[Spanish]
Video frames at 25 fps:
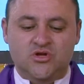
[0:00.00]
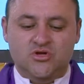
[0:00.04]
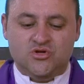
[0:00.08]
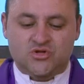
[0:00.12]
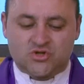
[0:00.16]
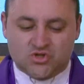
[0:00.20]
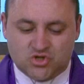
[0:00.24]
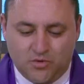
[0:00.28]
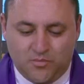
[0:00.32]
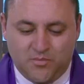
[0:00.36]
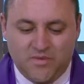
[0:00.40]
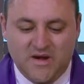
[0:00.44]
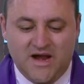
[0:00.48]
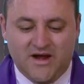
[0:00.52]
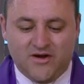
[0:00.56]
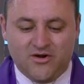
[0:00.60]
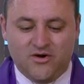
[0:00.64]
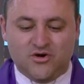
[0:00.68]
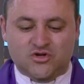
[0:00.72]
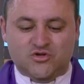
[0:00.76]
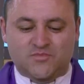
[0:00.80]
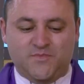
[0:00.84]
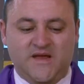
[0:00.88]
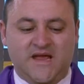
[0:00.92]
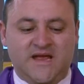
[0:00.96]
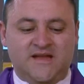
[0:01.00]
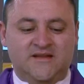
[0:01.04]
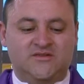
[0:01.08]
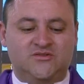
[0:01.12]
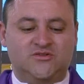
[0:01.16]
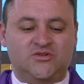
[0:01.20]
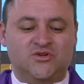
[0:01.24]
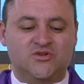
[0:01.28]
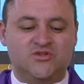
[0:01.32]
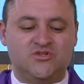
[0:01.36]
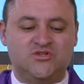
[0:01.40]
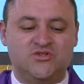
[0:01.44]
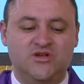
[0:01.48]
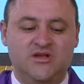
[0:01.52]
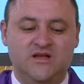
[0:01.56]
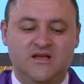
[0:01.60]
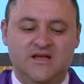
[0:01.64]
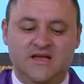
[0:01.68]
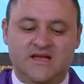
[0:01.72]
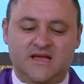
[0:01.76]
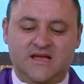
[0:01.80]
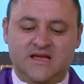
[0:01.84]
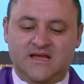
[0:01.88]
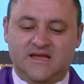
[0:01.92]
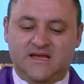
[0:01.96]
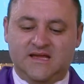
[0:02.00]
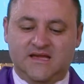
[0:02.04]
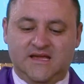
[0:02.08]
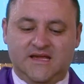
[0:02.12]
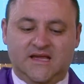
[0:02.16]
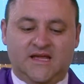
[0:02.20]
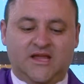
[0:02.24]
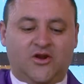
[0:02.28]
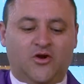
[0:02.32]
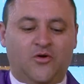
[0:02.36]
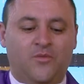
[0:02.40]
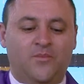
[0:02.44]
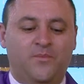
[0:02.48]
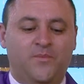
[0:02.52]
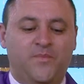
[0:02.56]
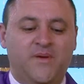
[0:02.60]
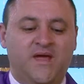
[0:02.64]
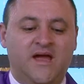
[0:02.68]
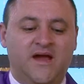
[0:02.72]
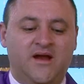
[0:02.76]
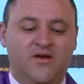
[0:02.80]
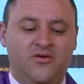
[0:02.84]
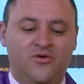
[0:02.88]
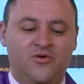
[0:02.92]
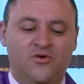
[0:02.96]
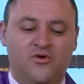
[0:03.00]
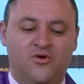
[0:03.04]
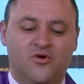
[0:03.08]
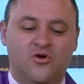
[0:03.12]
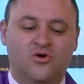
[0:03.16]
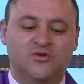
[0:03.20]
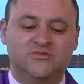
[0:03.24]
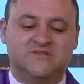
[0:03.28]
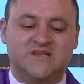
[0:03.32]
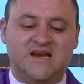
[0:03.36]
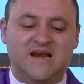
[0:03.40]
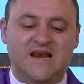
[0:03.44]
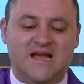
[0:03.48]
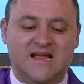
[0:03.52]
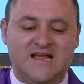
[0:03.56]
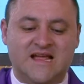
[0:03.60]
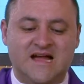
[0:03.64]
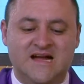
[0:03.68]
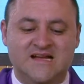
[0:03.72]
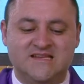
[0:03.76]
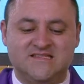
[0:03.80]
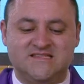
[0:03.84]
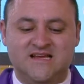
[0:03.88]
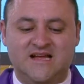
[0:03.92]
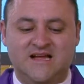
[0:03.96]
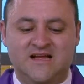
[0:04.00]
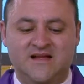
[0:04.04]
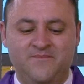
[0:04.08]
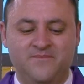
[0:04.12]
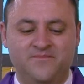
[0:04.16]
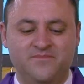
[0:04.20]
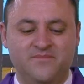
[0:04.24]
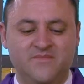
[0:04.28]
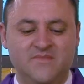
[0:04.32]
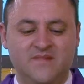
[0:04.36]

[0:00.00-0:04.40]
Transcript: soplaron los vientos y rompieron contra la casa